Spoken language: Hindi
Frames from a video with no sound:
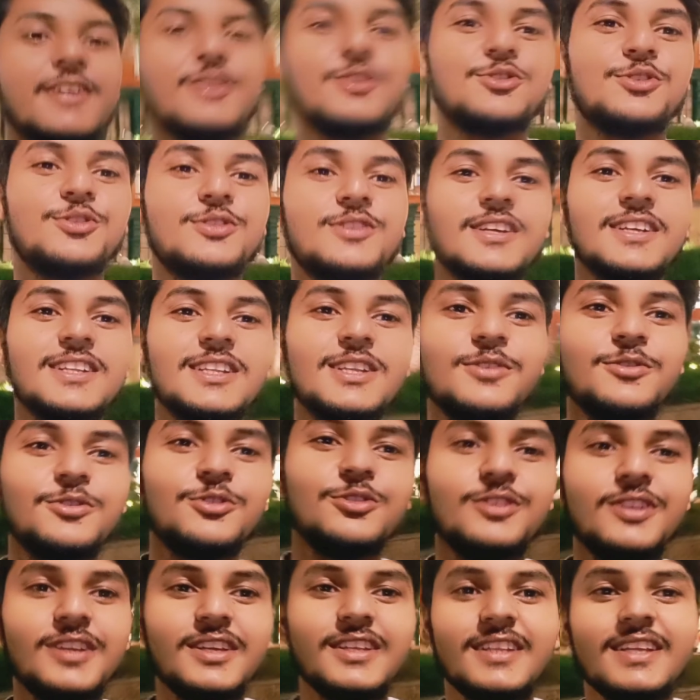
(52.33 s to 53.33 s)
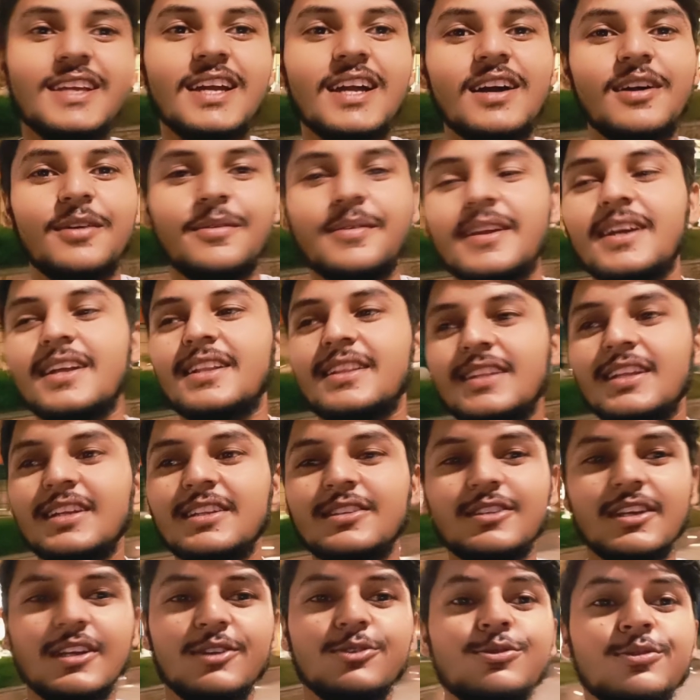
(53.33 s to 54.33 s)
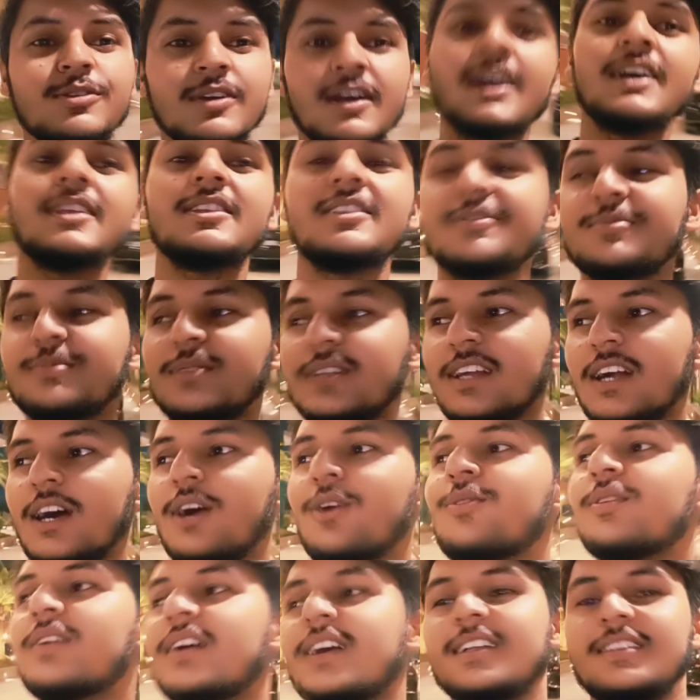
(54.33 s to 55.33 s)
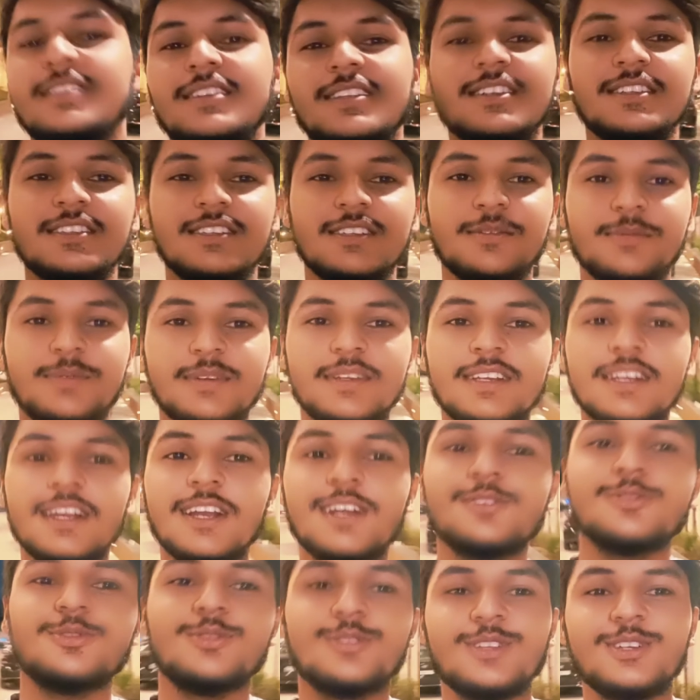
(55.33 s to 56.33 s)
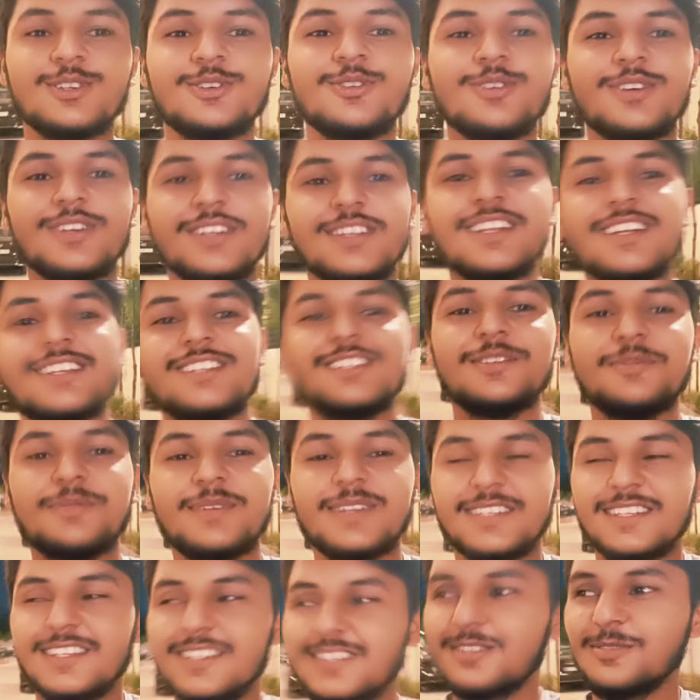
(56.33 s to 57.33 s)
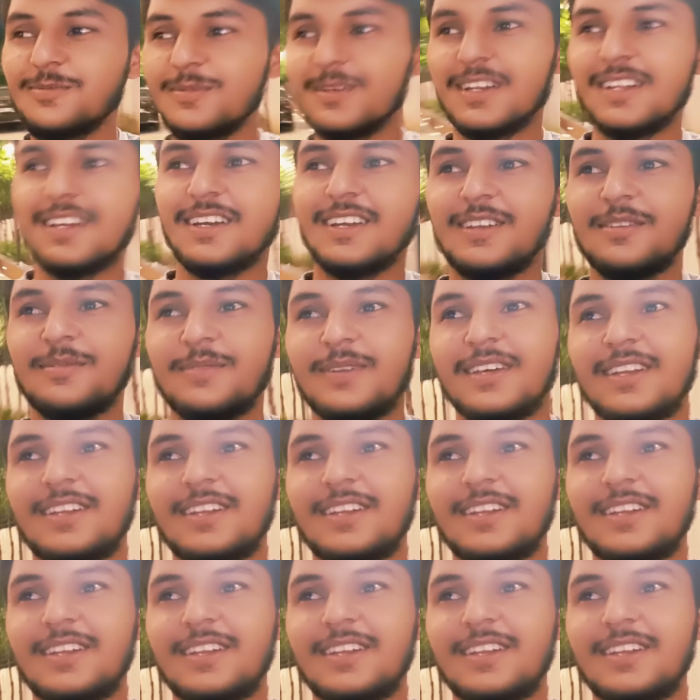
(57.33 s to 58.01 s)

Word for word: एक छोटा सा व्यू दे दिया अभी अंदर चलूंगा तब दिखाऊंगा अंदर से भी तो देखो कितना ज़बरदस्त बना है